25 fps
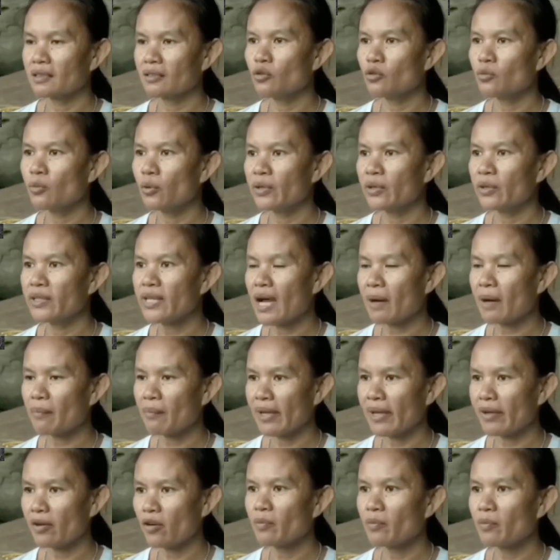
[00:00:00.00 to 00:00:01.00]
ลุงพลอยาก
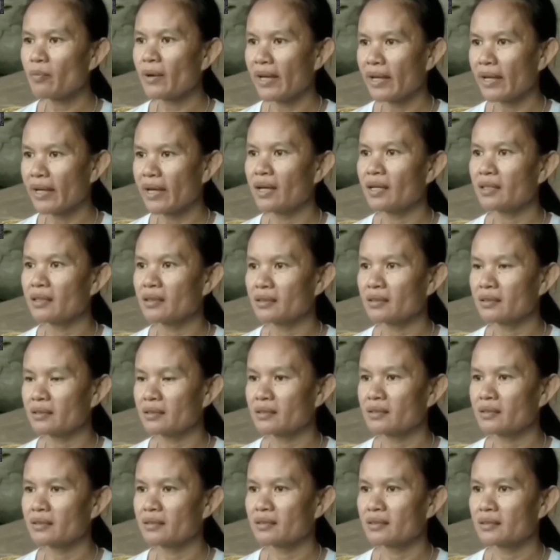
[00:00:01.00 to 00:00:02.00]
ไปก็ไปค่ะ
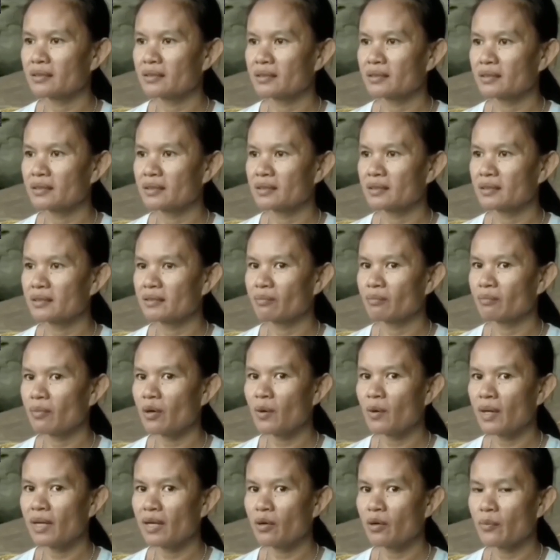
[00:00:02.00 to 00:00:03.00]
เพ
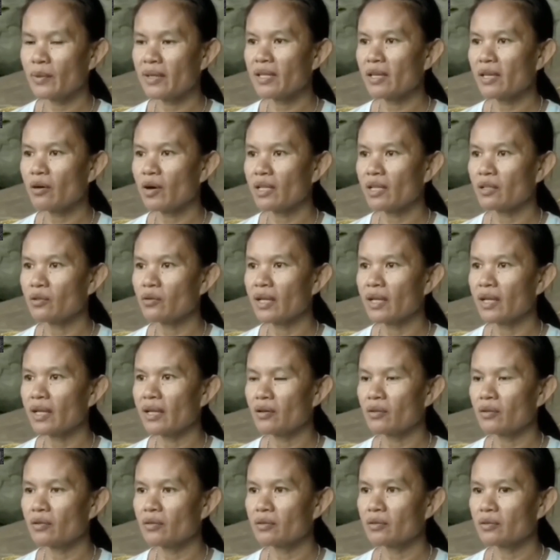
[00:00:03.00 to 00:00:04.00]
ราะว่าเราไม่เกี่ยวกันอยู่แล้
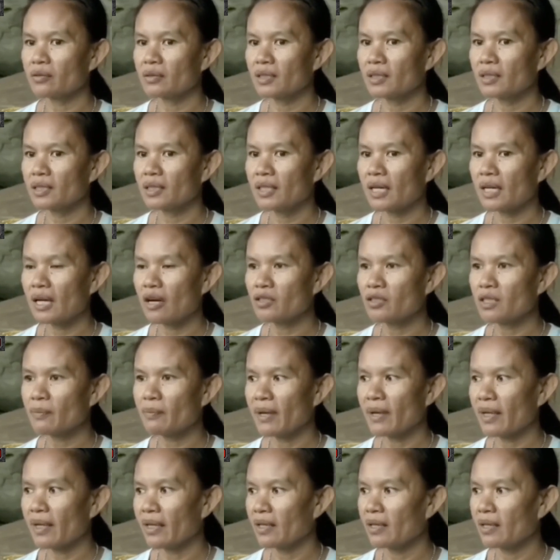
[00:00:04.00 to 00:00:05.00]
วเขาจะ
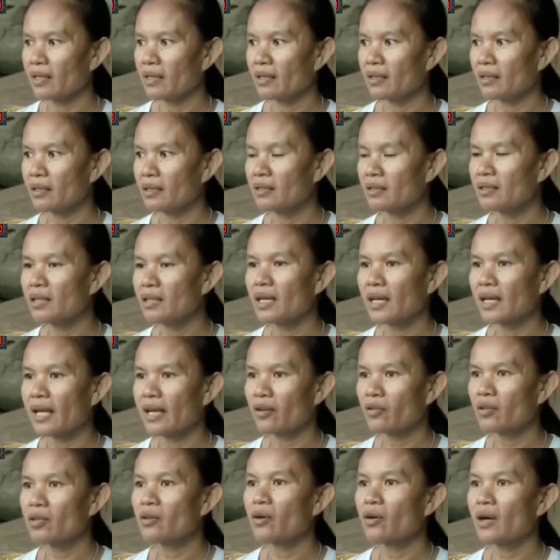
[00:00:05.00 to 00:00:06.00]
ไปเรื่องอะไร
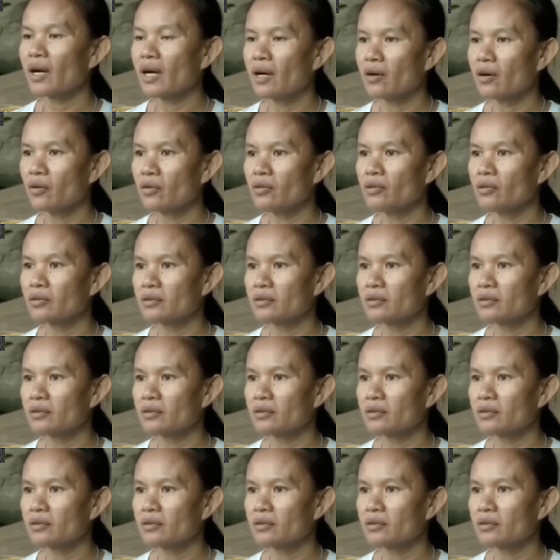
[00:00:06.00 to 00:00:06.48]
ก็เรื่องของเขา